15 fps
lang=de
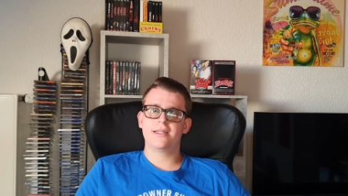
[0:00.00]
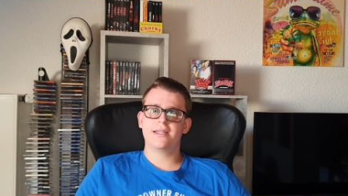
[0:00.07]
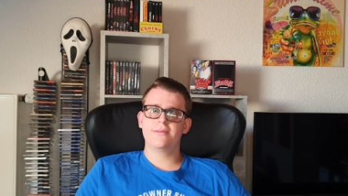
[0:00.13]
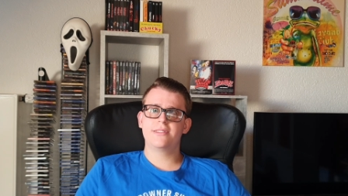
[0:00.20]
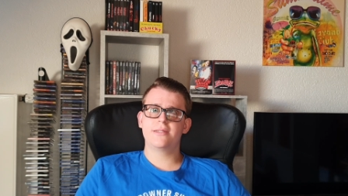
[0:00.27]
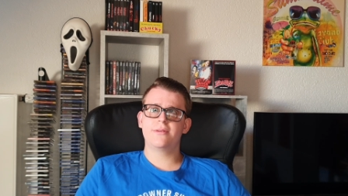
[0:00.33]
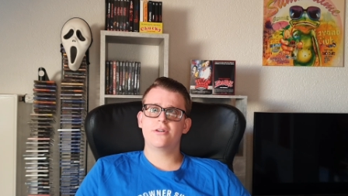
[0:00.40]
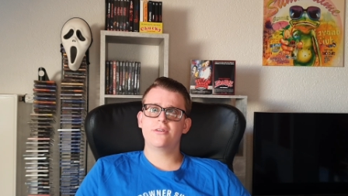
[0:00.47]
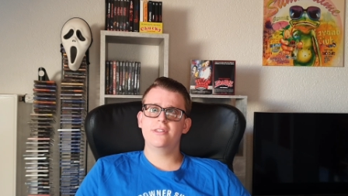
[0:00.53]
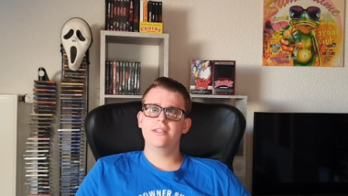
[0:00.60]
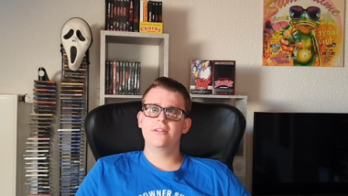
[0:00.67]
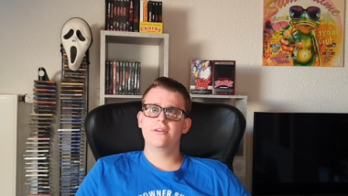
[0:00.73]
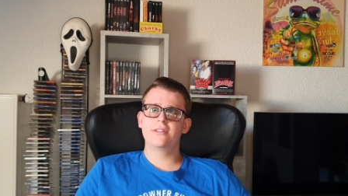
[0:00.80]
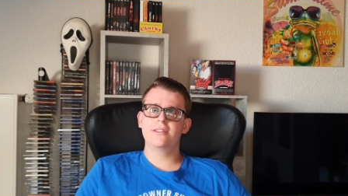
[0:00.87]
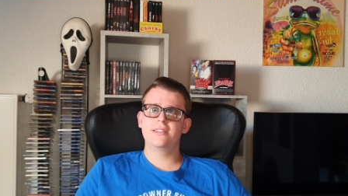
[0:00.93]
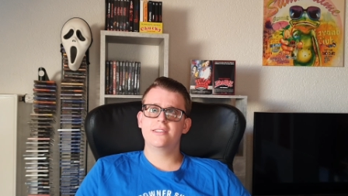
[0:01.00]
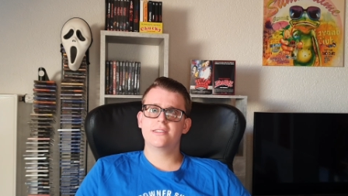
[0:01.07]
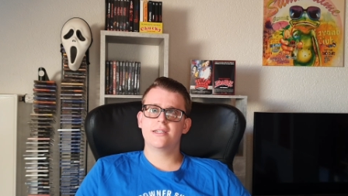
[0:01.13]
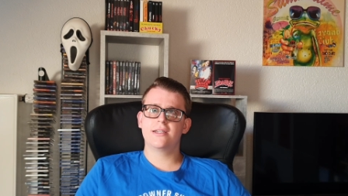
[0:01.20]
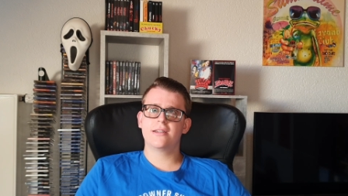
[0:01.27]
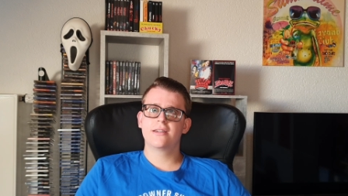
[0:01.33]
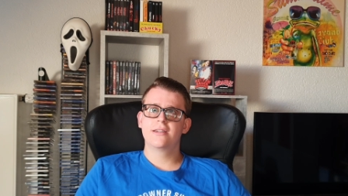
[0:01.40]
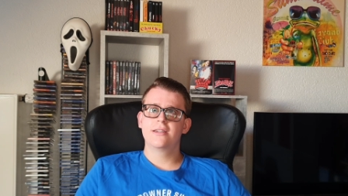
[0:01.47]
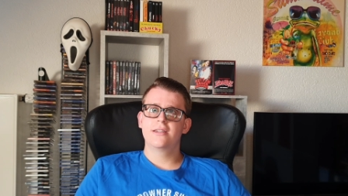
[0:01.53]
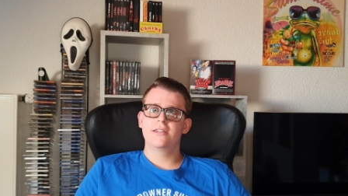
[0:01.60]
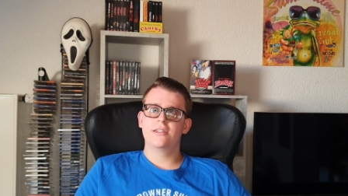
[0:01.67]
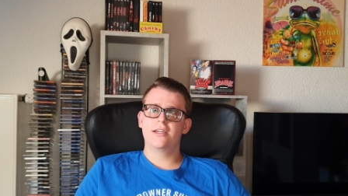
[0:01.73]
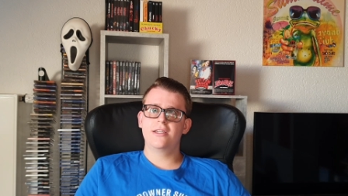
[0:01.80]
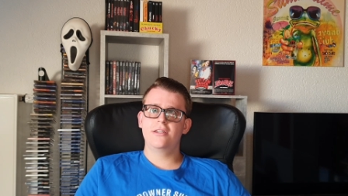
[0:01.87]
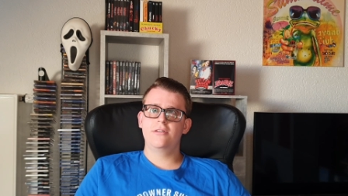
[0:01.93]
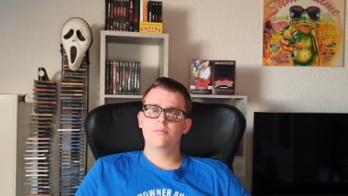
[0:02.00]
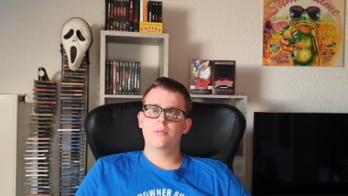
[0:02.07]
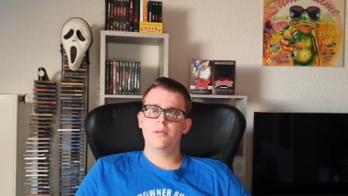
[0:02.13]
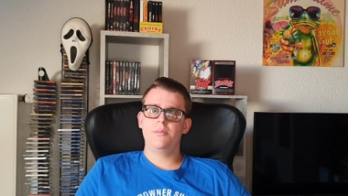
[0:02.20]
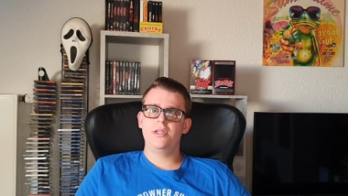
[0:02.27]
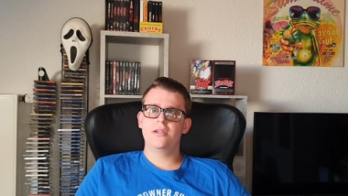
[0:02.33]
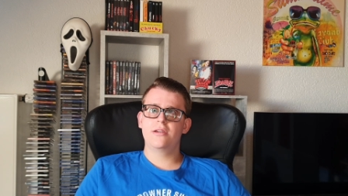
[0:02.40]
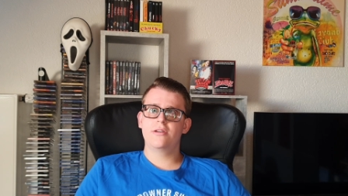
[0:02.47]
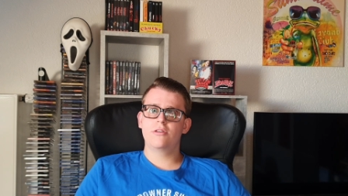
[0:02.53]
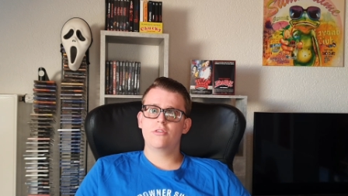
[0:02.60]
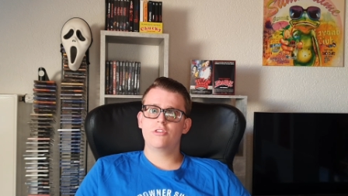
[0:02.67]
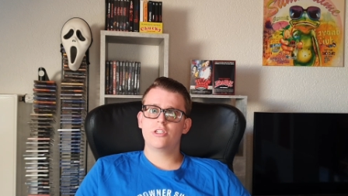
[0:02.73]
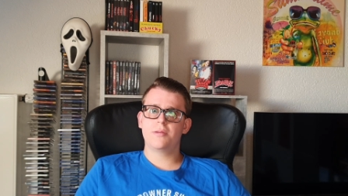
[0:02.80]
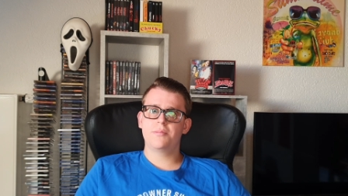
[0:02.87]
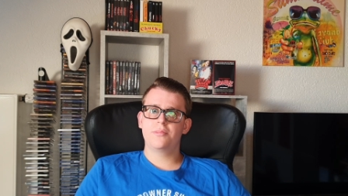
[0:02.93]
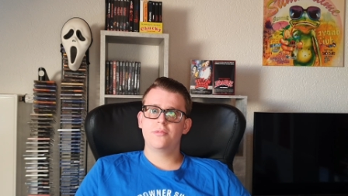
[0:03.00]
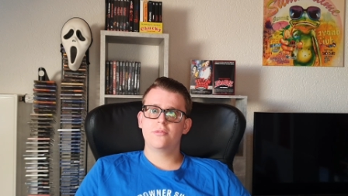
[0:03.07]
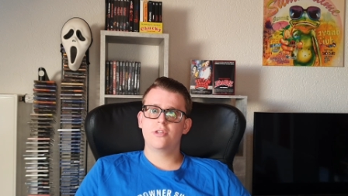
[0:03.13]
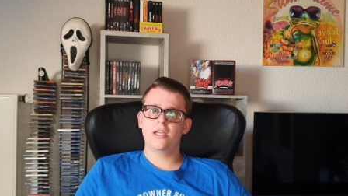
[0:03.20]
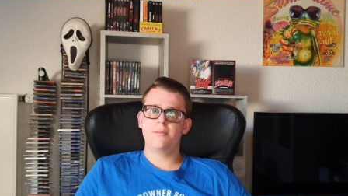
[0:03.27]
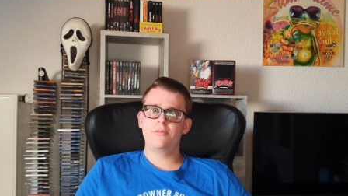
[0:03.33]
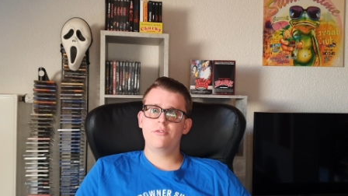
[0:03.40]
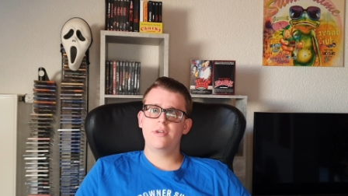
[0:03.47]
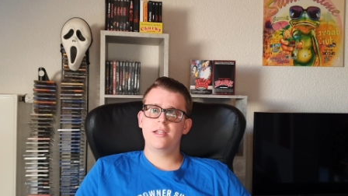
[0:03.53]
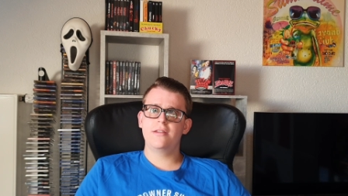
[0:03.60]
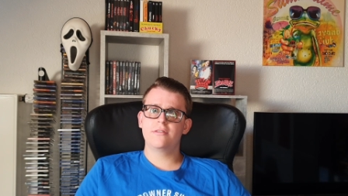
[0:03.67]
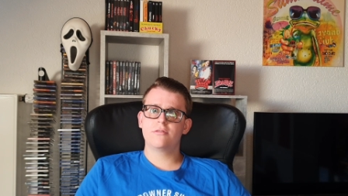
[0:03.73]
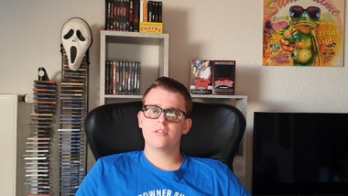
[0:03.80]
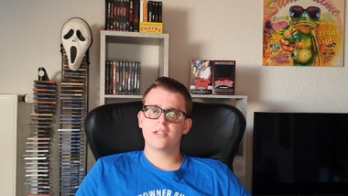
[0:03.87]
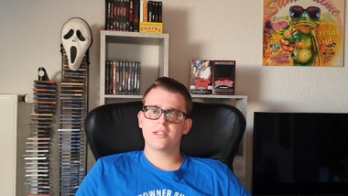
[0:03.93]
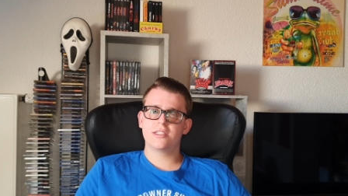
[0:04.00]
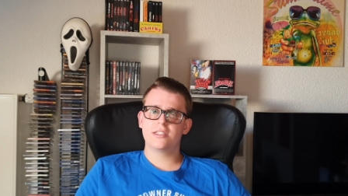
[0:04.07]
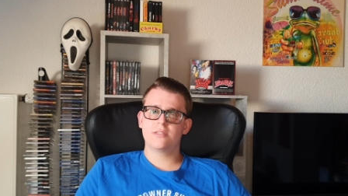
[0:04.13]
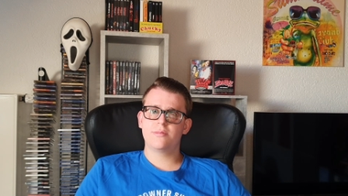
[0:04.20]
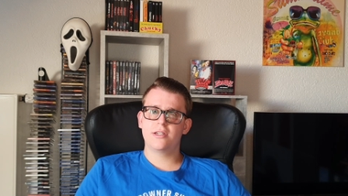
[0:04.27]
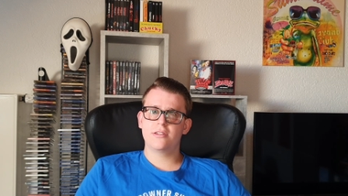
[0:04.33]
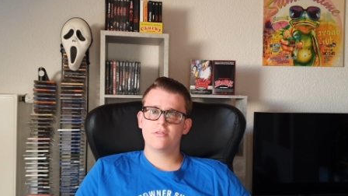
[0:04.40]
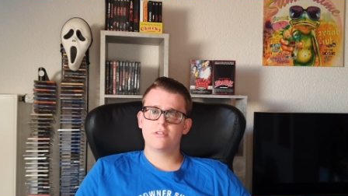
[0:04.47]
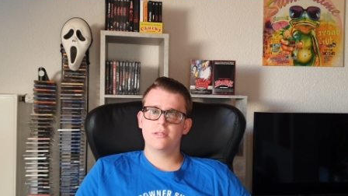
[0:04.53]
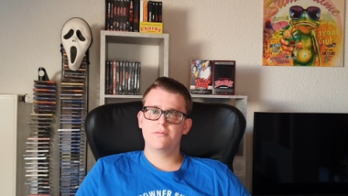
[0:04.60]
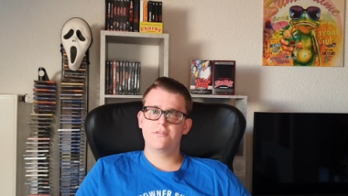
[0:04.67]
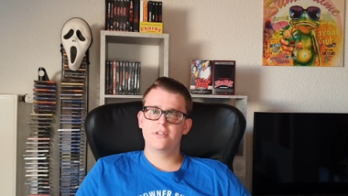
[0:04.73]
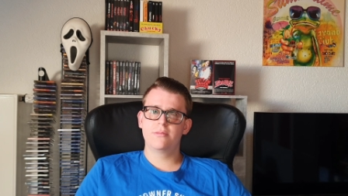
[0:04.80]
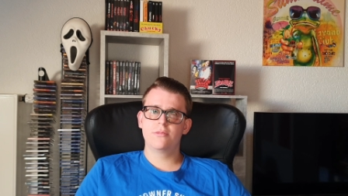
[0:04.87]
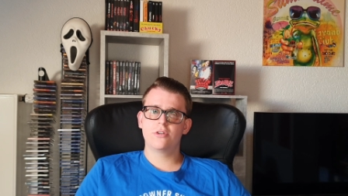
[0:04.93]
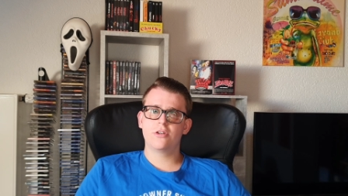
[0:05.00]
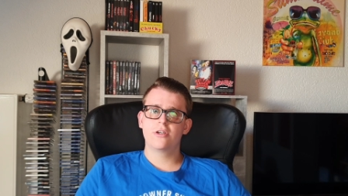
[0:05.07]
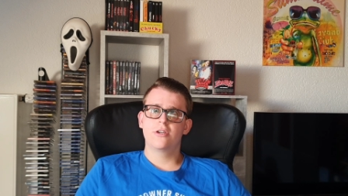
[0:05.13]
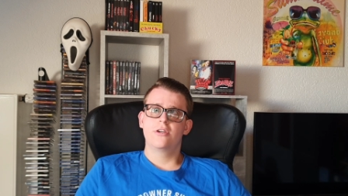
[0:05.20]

Dann gibt es aber auch die Leute, die sagen, nein, bei mir, ich habe eine Emery, sage ich jetzt mal zu dem Film noch,